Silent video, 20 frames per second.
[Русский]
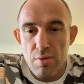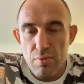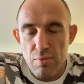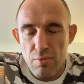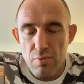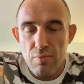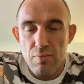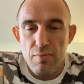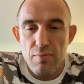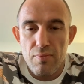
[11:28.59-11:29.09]

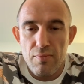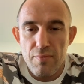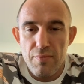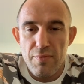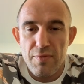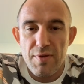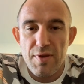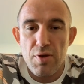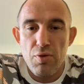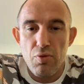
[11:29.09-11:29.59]
Ну,
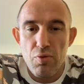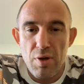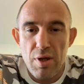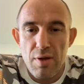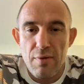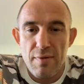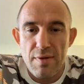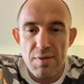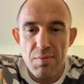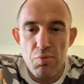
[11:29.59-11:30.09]
в теории
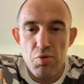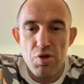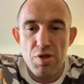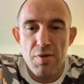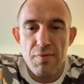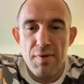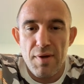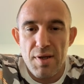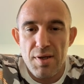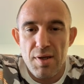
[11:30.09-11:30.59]

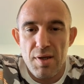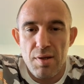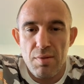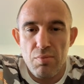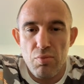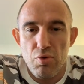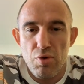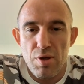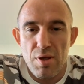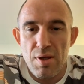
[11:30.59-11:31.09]
возможно в
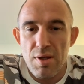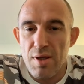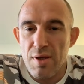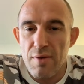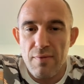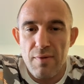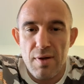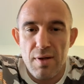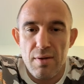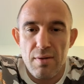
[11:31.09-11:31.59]
Екатеринбурге, не
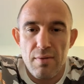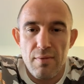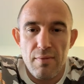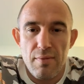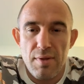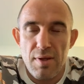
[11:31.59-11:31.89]
в,